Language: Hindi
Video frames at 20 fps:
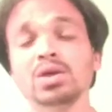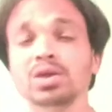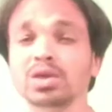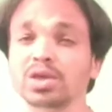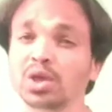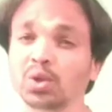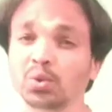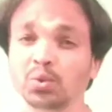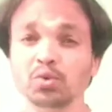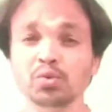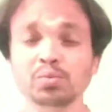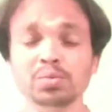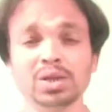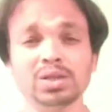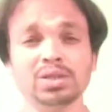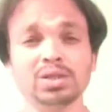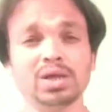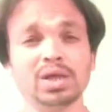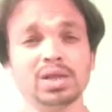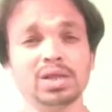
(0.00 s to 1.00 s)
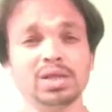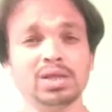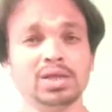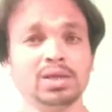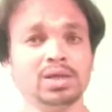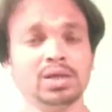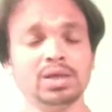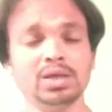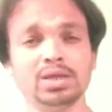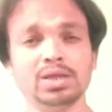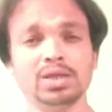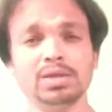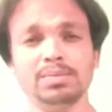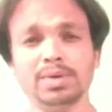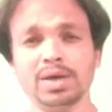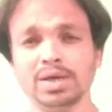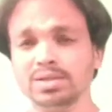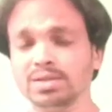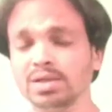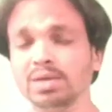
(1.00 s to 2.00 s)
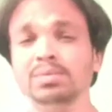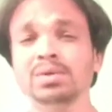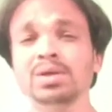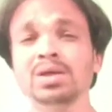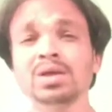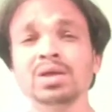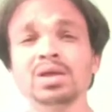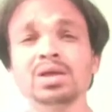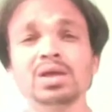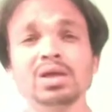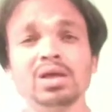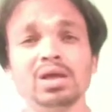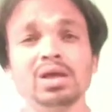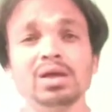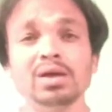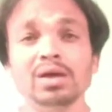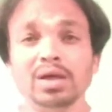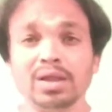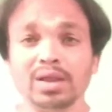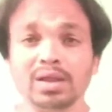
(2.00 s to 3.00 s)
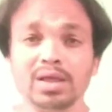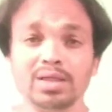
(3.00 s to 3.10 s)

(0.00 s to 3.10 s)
ये रूमर्स आ रहे हैं कि भाई साहब